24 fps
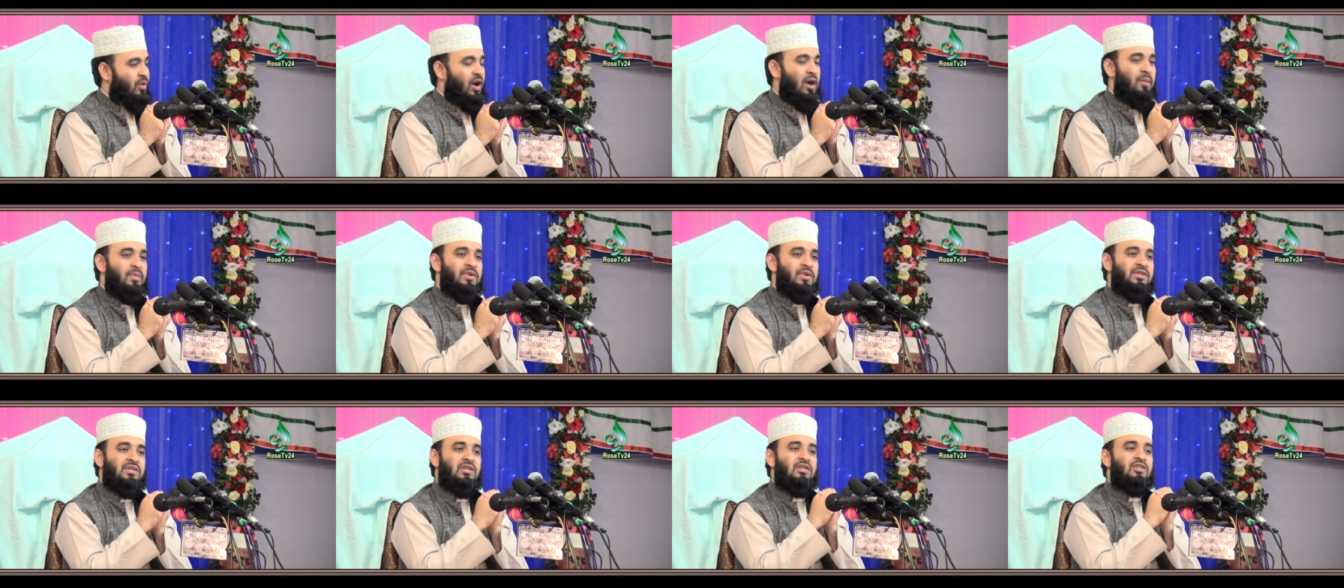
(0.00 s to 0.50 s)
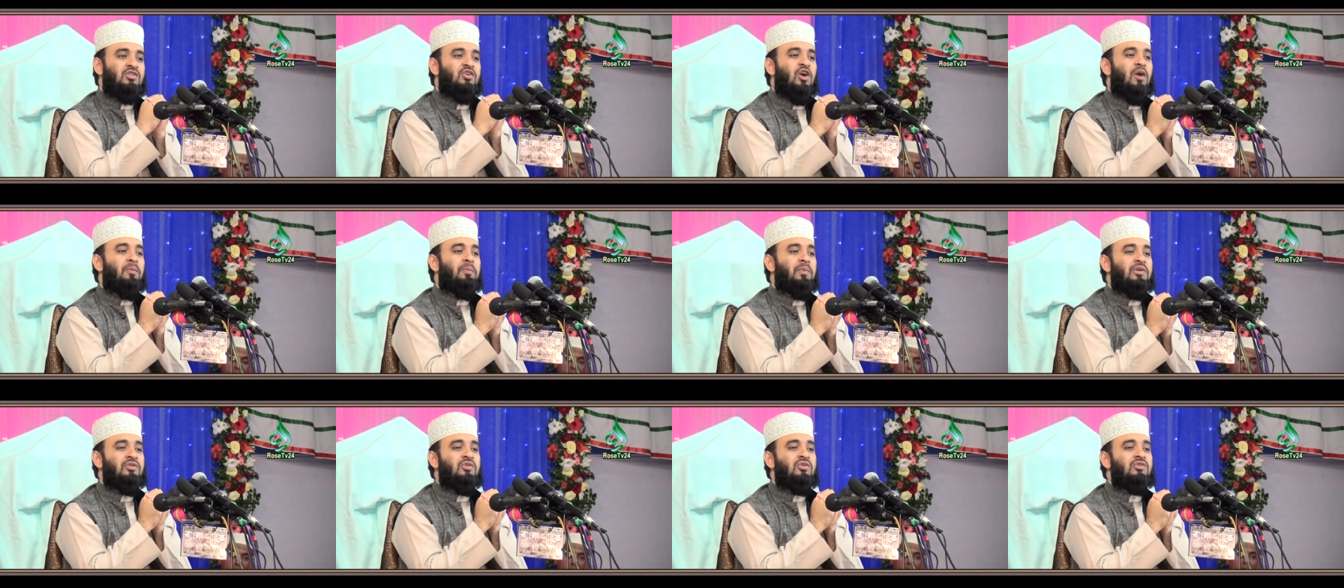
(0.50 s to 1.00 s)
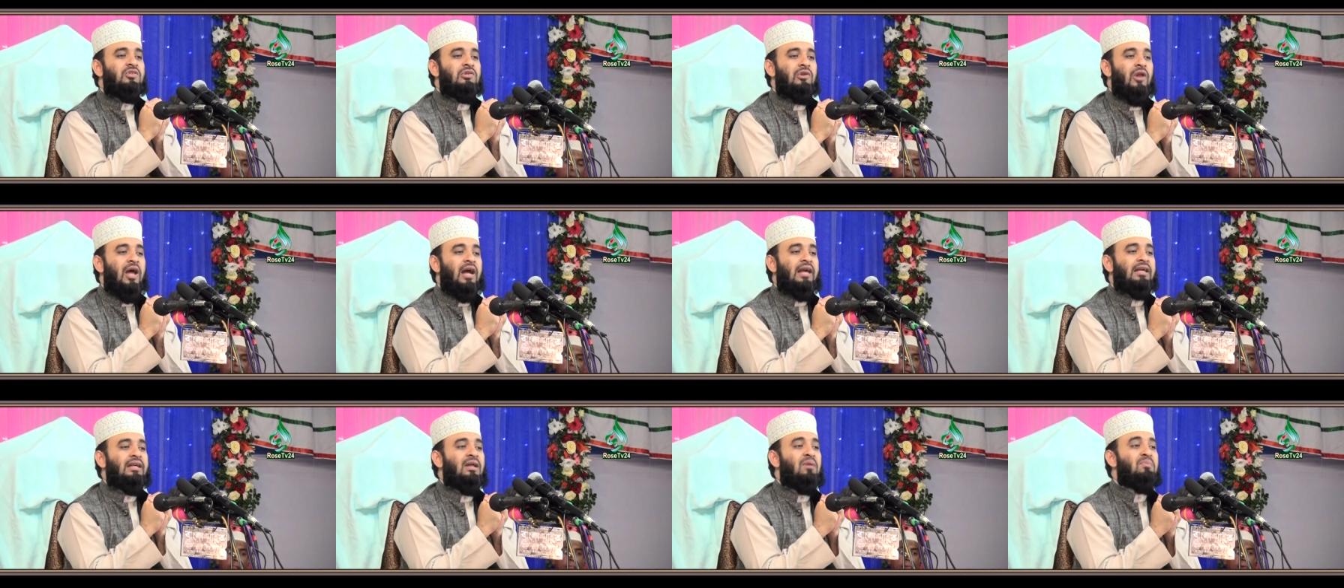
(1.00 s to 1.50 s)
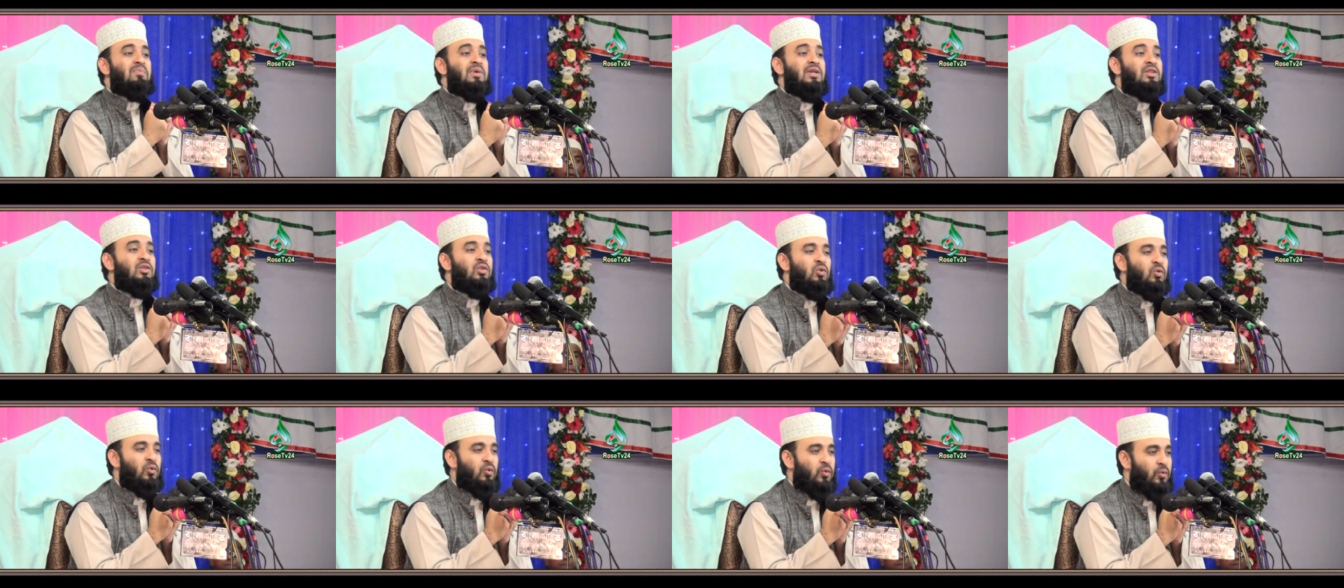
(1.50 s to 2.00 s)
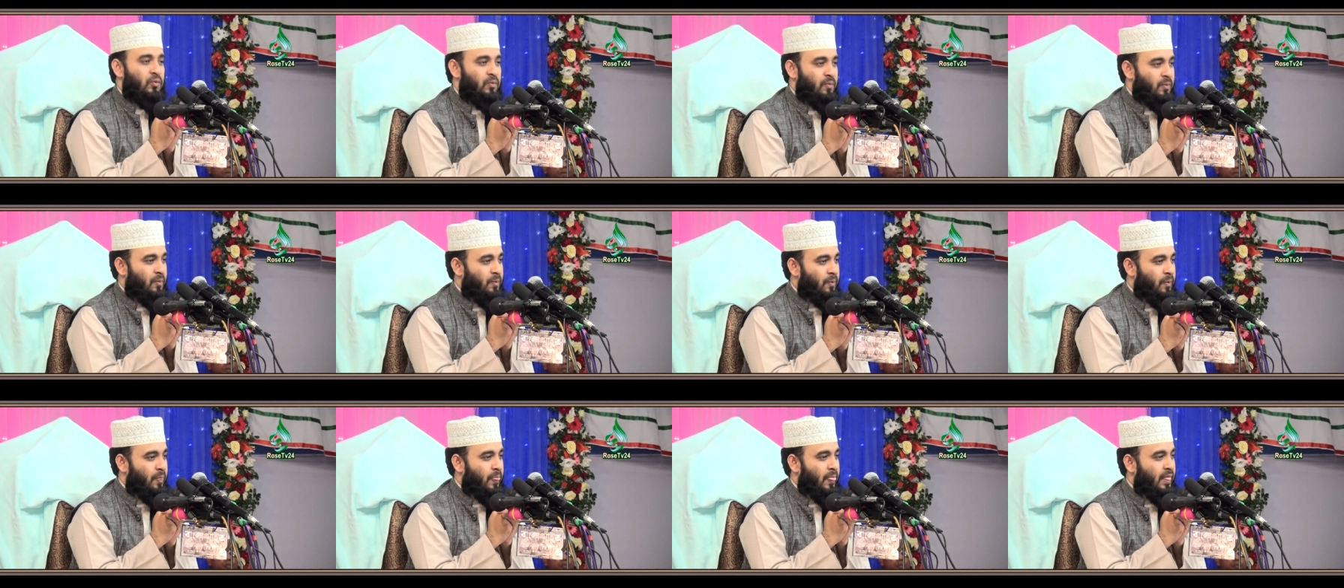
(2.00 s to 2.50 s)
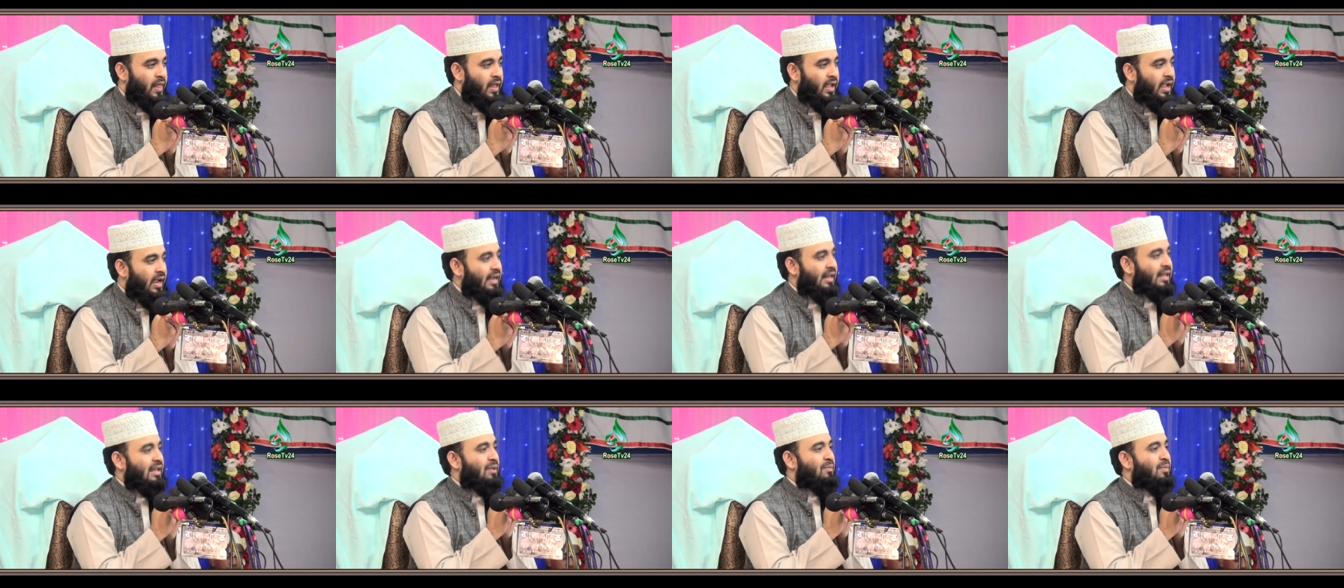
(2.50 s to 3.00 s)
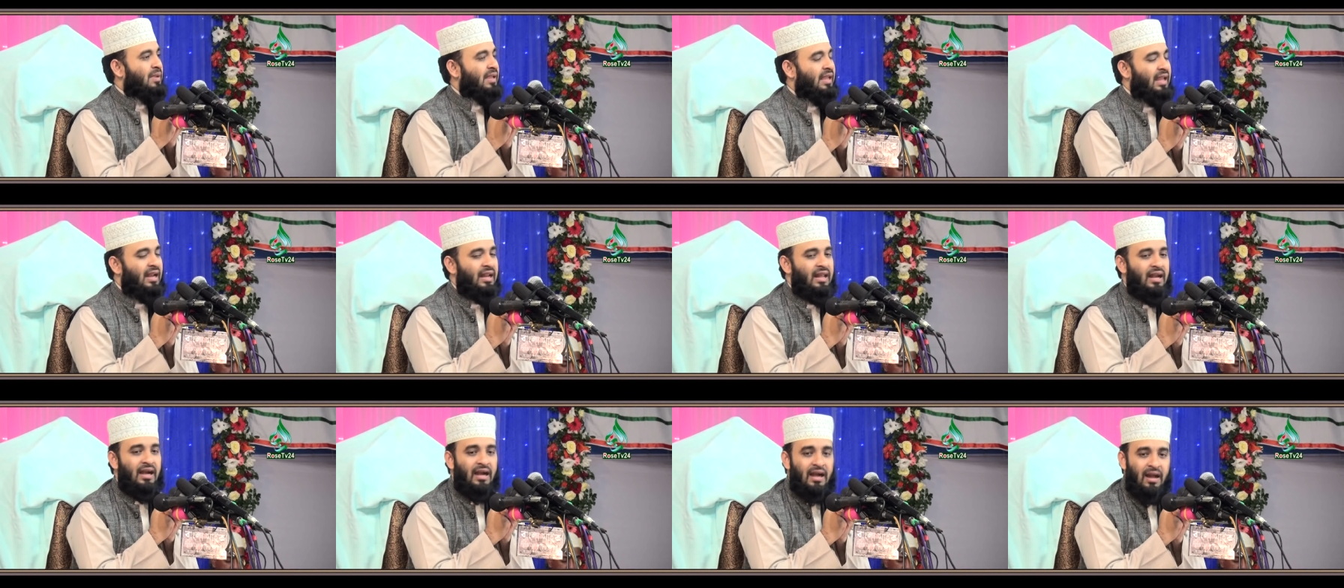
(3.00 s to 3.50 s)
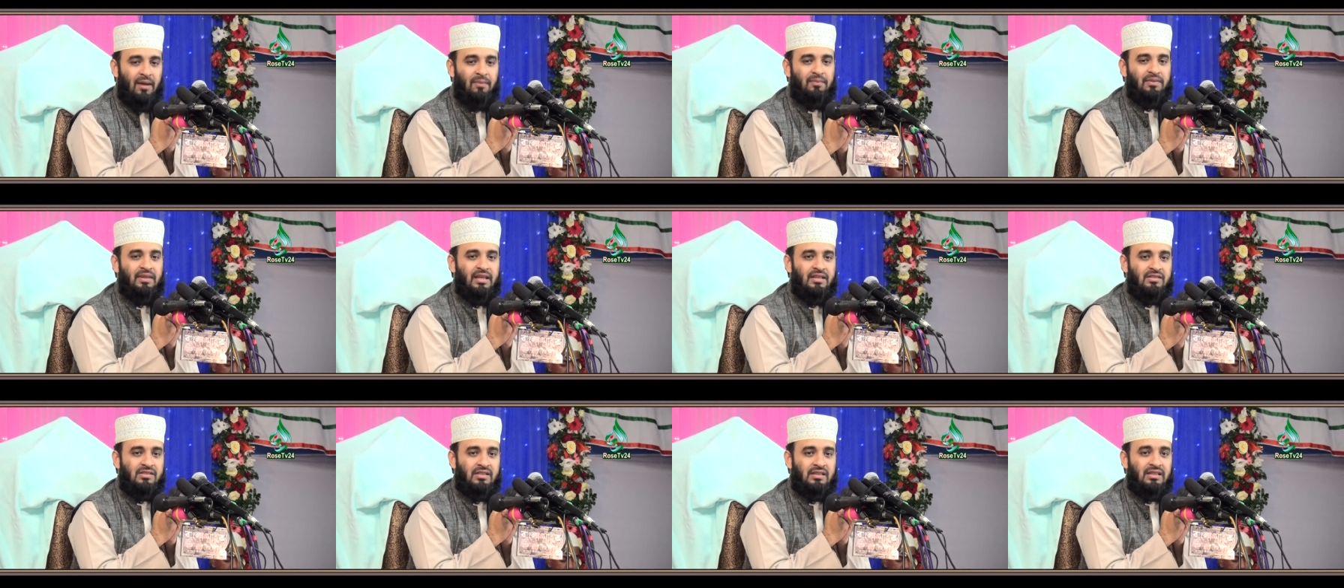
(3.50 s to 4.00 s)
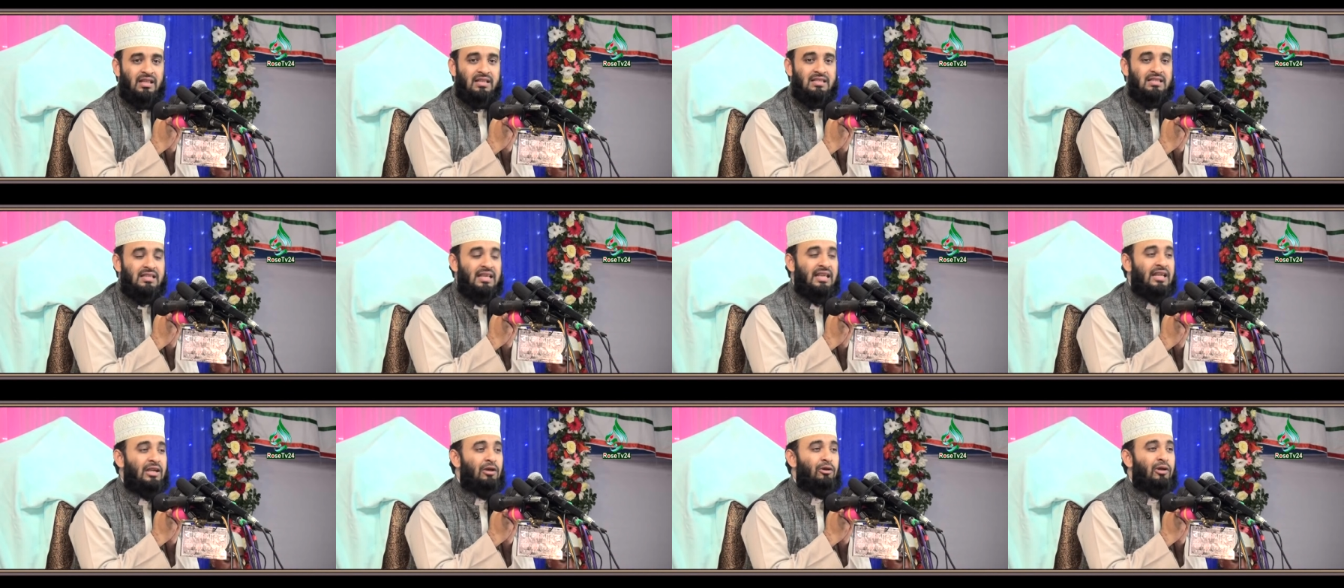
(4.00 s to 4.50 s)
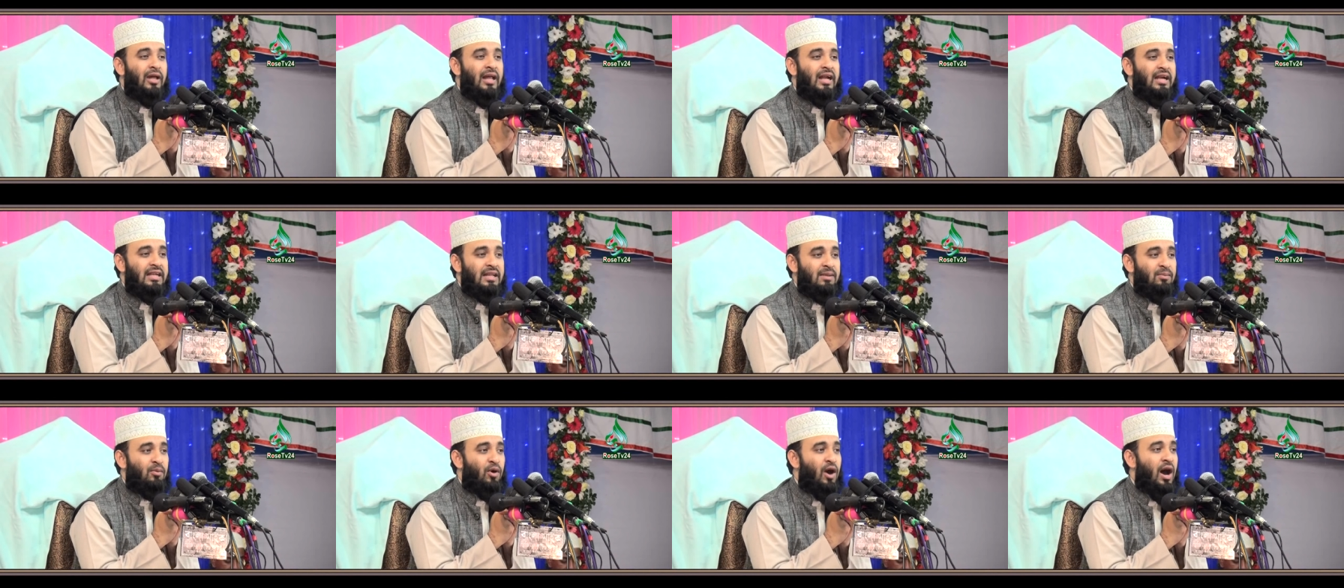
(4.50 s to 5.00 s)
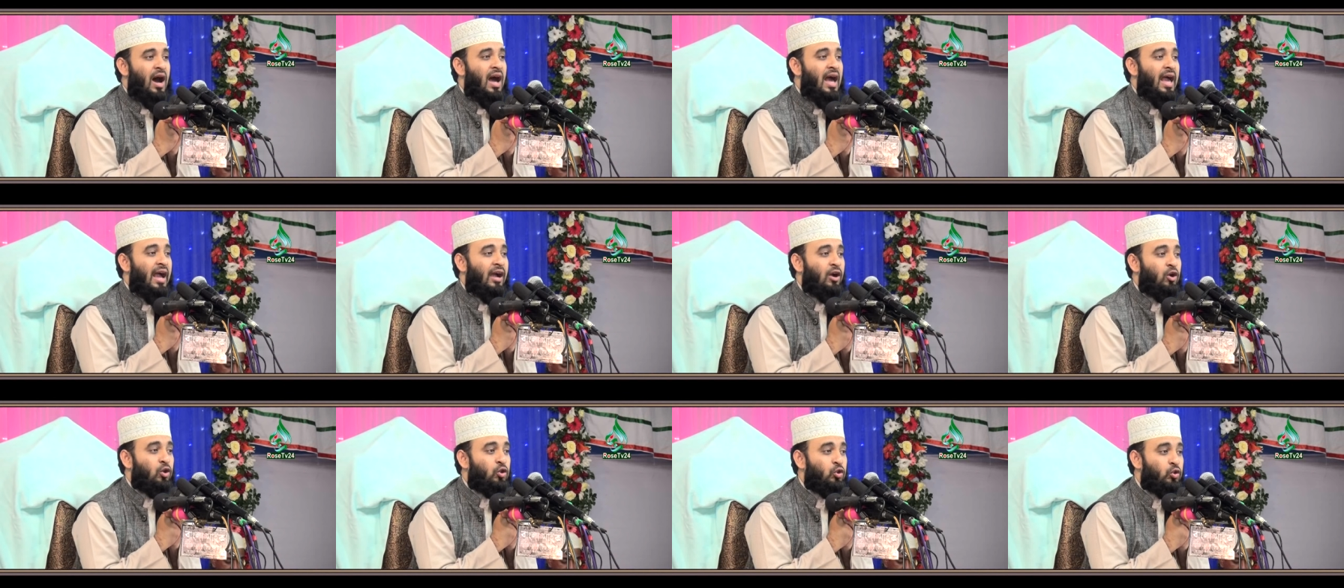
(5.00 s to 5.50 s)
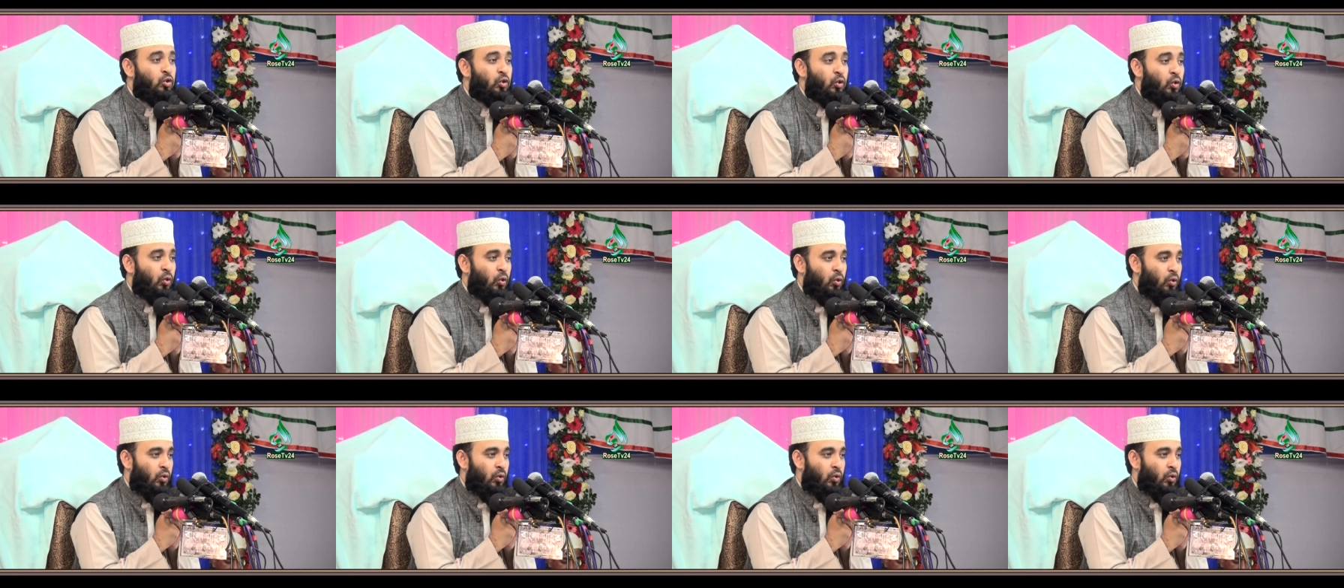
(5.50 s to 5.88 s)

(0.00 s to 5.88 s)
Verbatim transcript: মহাবিশ্বের সব কিছু ছিল একটা বিন্দু এটাকে বিজ্ঞানীরা নাম দিয়েছে দ্য সিঙ্গুলারিটি মহা একত্ব